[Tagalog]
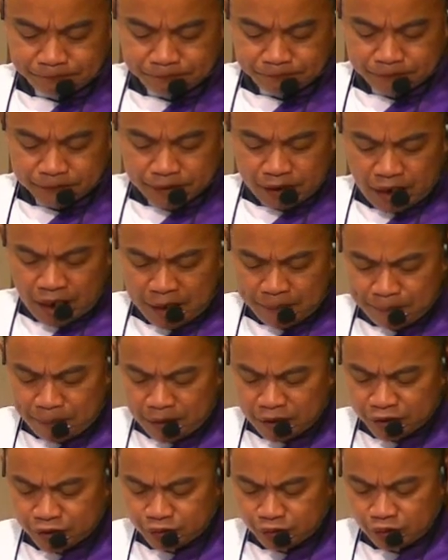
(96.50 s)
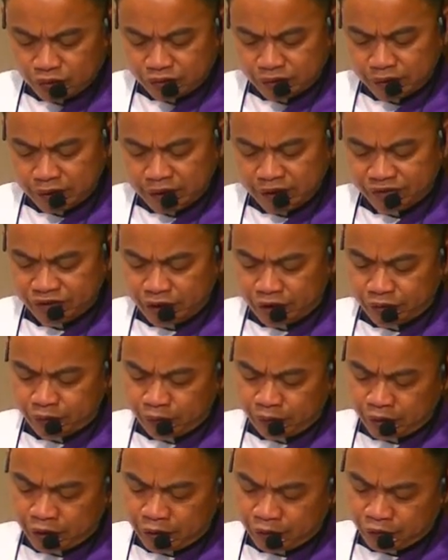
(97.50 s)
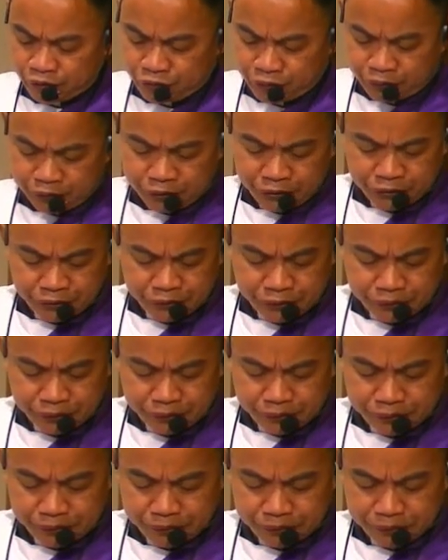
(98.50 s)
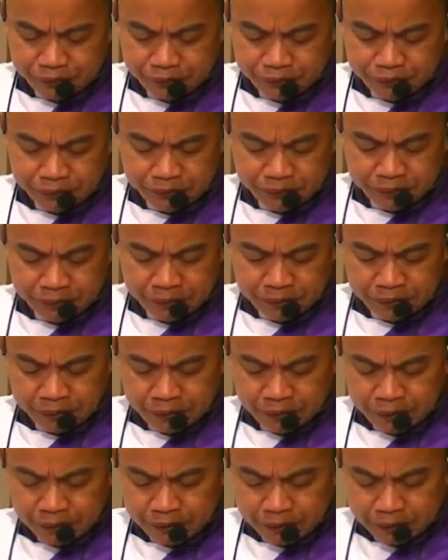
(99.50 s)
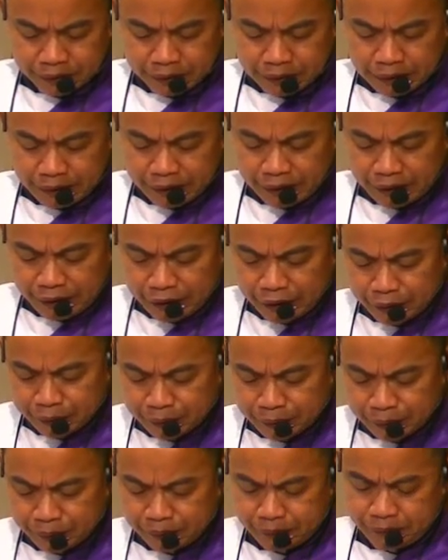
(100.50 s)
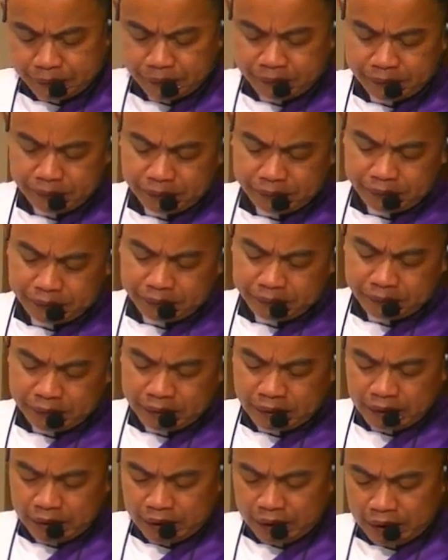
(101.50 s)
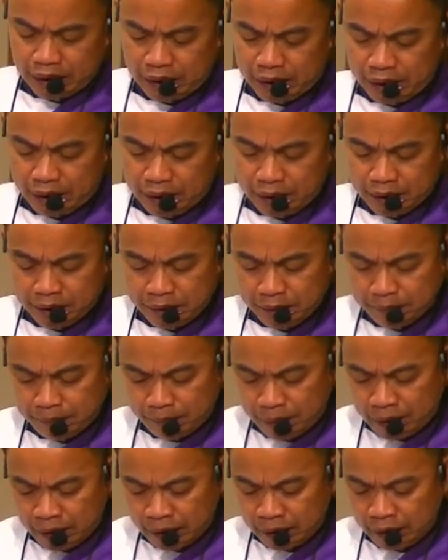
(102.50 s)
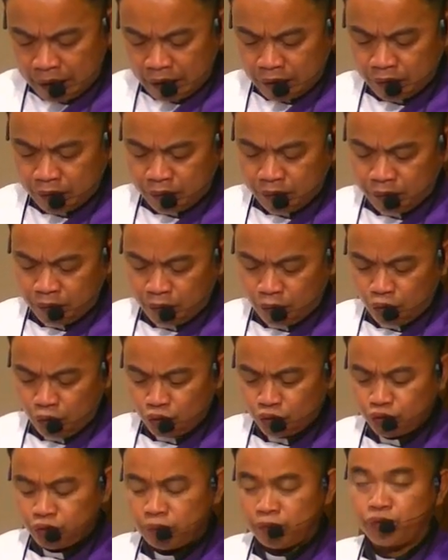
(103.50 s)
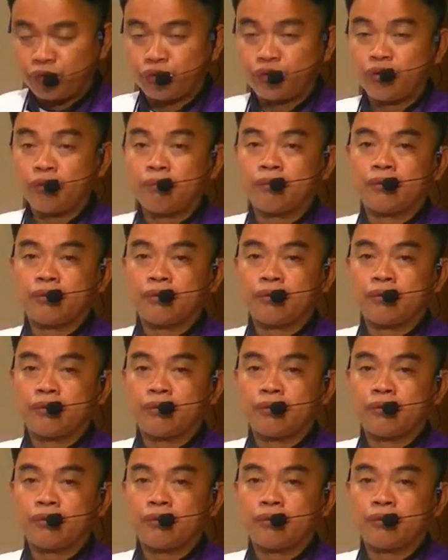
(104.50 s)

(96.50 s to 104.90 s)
Ang pagsulti sa atong Ginoong Kristo dili na ingon nga bakak or tumutumo